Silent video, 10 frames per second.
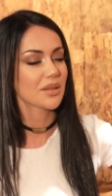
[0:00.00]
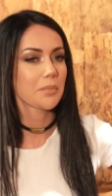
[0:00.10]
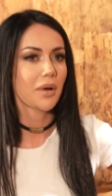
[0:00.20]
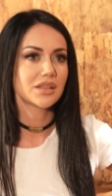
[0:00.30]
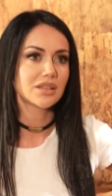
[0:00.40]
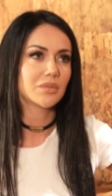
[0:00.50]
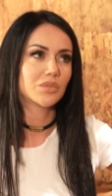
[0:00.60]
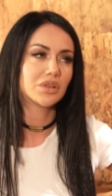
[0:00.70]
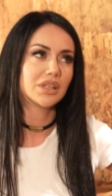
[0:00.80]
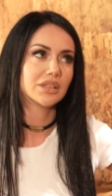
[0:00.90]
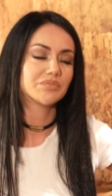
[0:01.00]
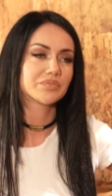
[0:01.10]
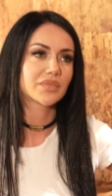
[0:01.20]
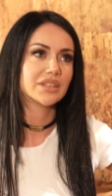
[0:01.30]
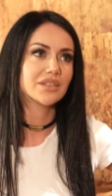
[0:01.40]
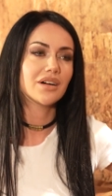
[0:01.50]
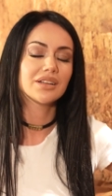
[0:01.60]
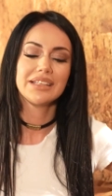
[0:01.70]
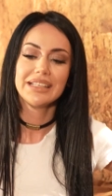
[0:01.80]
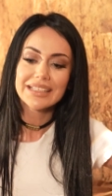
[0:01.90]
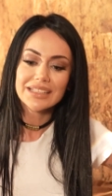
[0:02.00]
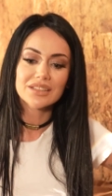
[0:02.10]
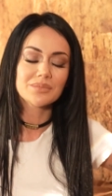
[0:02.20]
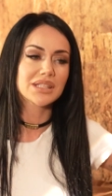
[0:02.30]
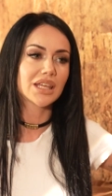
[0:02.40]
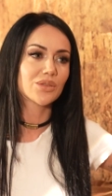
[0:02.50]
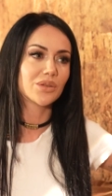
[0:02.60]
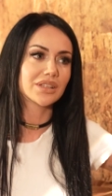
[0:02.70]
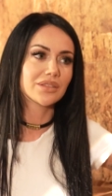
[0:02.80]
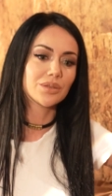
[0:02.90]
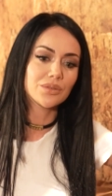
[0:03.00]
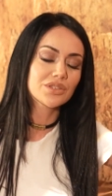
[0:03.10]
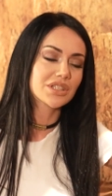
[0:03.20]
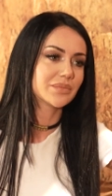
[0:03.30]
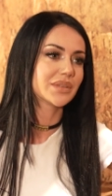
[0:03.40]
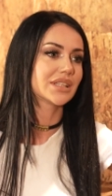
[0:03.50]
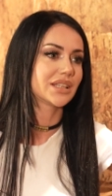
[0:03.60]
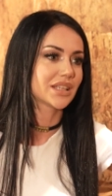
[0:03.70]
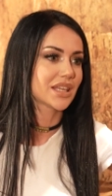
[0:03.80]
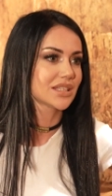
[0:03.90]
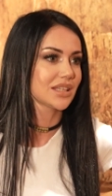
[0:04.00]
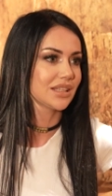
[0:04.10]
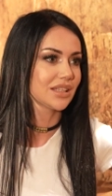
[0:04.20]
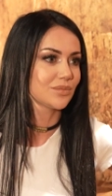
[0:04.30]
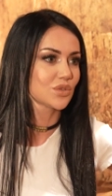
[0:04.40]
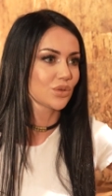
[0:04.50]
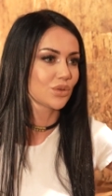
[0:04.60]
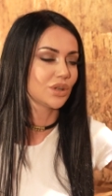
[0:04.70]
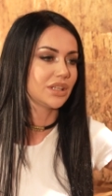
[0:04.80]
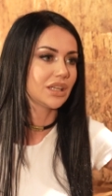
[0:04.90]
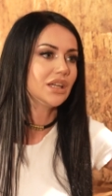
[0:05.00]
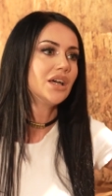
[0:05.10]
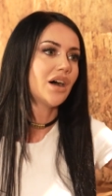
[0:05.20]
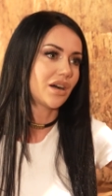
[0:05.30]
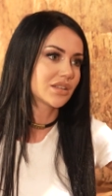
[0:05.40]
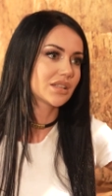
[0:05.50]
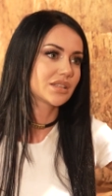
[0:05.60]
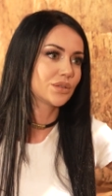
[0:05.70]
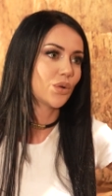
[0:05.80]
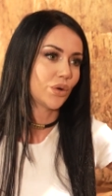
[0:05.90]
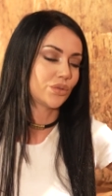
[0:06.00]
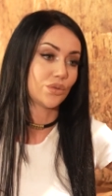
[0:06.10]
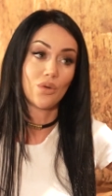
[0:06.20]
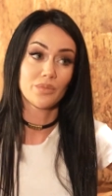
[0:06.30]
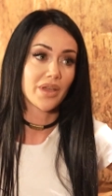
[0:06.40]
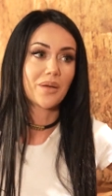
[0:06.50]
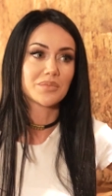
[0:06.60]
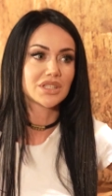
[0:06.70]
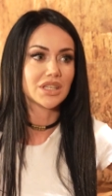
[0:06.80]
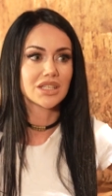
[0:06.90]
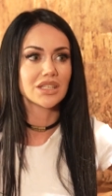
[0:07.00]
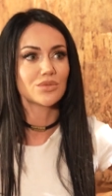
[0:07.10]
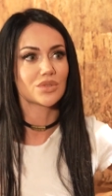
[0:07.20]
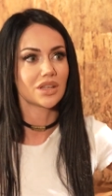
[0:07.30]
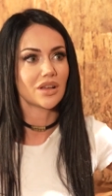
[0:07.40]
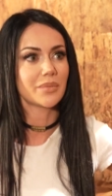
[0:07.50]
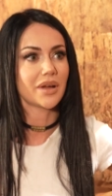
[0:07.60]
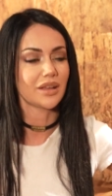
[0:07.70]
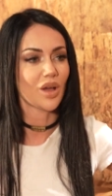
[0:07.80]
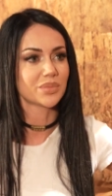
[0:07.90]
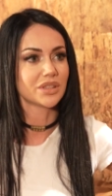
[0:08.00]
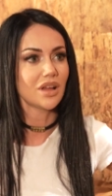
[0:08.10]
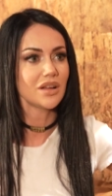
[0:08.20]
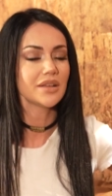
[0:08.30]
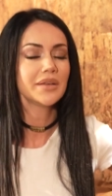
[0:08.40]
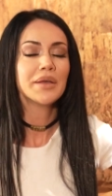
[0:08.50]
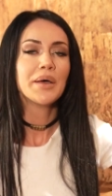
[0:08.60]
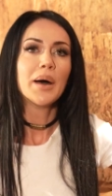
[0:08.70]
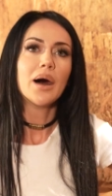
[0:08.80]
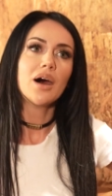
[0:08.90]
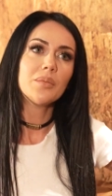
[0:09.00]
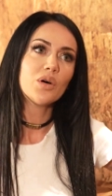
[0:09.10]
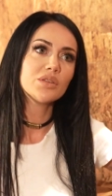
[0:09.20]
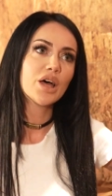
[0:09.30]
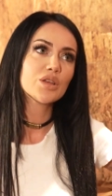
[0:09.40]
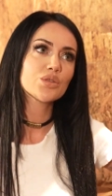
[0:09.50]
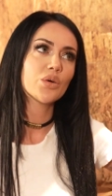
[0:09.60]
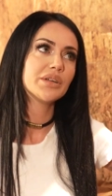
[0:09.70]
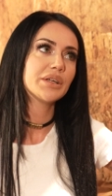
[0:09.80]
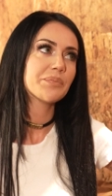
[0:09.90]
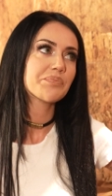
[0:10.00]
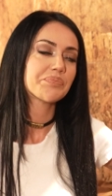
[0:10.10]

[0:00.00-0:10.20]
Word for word: Tabii bazen böyle ya yeni girdim sektöre tüh çıkmasaydı keşke dedim çünkü hani haksızlık oydu hı hı. olmayan bir şey için üzerine haber yaptılar. Ama ondan sonra